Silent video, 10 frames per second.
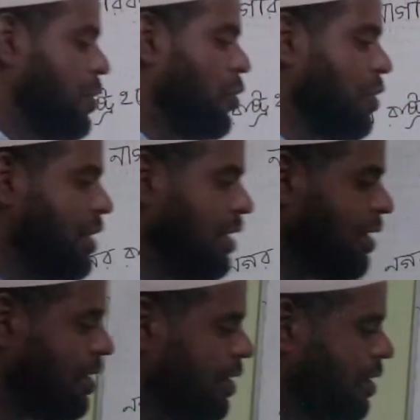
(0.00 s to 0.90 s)
বিষয়টি
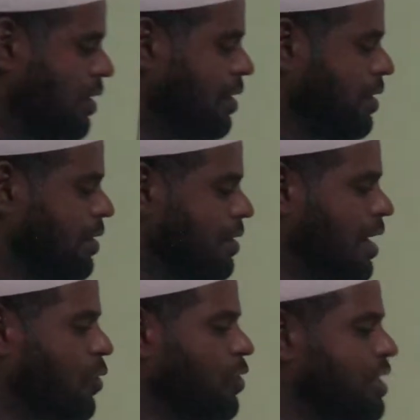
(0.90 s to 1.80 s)

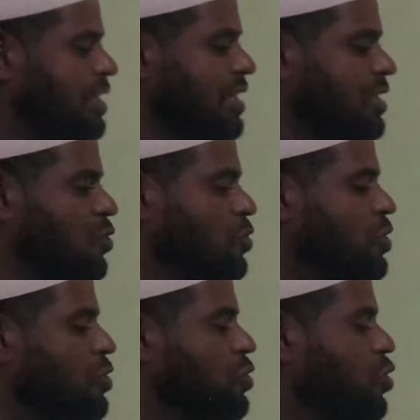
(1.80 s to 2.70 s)
নাগরিকের সাথে
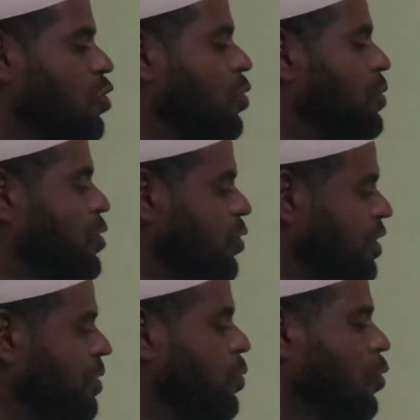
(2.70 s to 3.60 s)
সংশ্লিষ্ট সকল
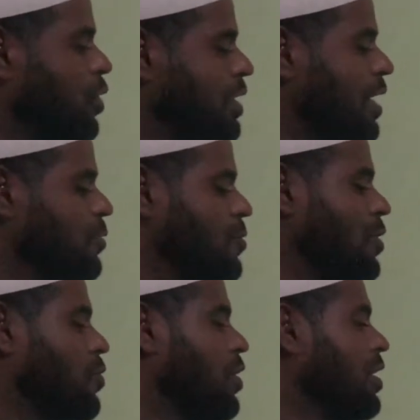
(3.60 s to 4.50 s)
বিষয়ই পৌরনীতি আলোচনা
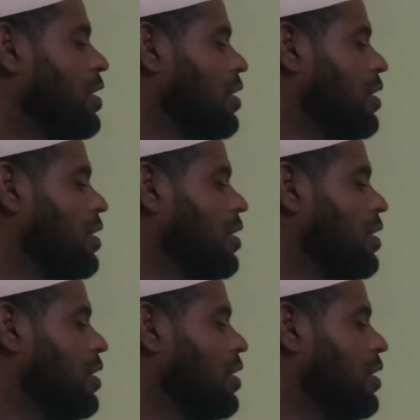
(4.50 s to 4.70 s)
করে